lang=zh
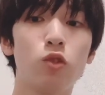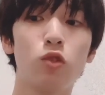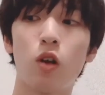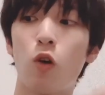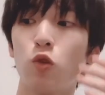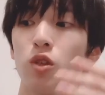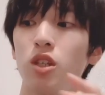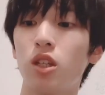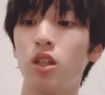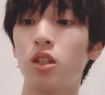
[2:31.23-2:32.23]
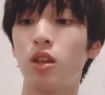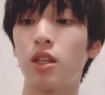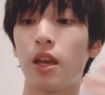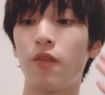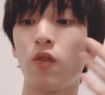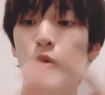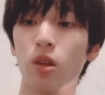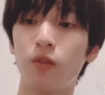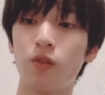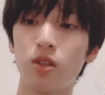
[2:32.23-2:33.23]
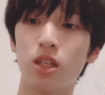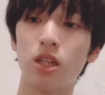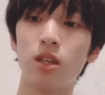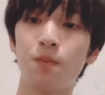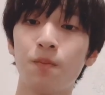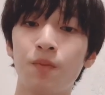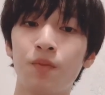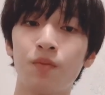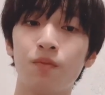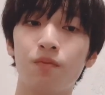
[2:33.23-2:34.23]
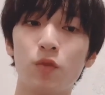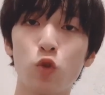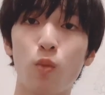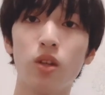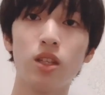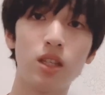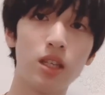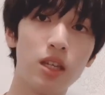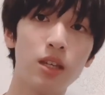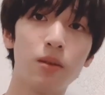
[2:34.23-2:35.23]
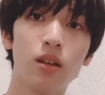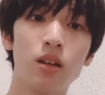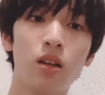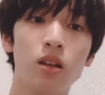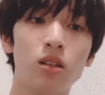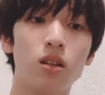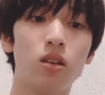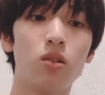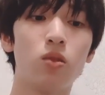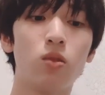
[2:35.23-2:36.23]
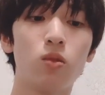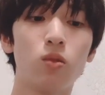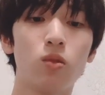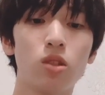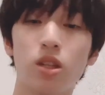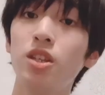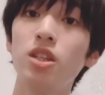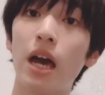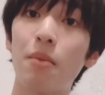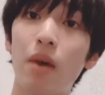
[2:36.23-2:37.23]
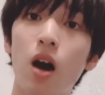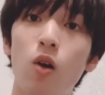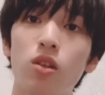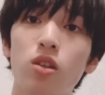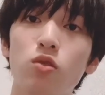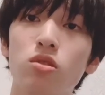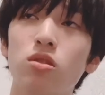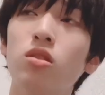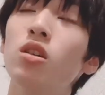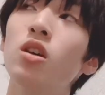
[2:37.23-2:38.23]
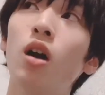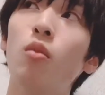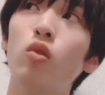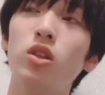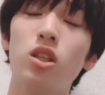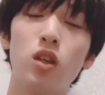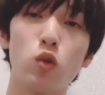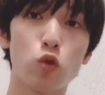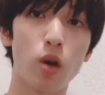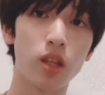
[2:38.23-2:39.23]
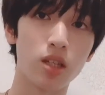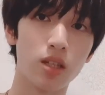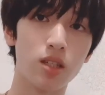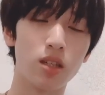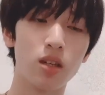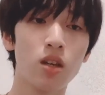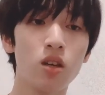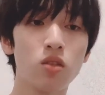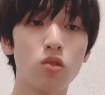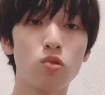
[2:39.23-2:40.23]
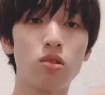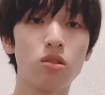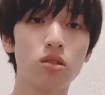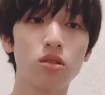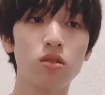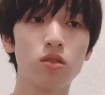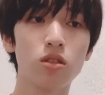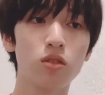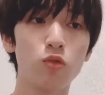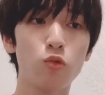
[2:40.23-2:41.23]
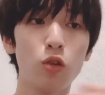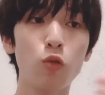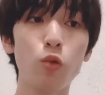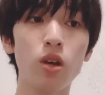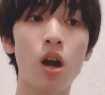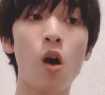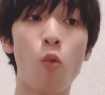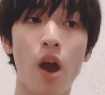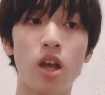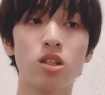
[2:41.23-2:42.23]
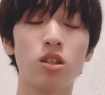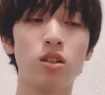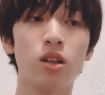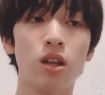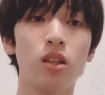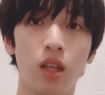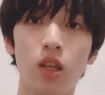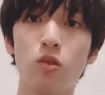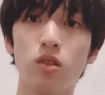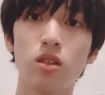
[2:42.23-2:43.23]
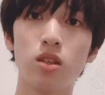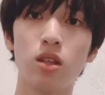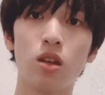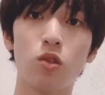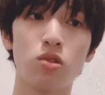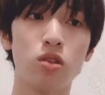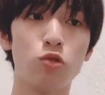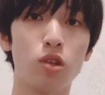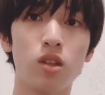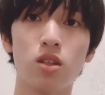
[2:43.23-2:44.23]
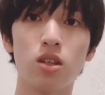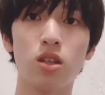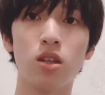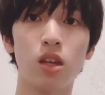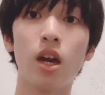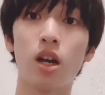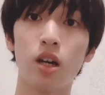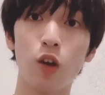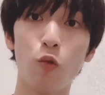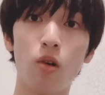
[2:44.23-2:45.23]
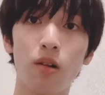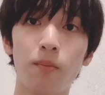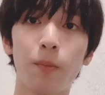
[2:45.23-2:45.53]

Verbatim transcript: 然后最近呢也在疯狂的复习，嗯，做模拟题，然后成绩还蛮好的，就是模拟题做出来的成绩，所以说对于会考我还是挺有自信的，就是觉得自己应该可以过。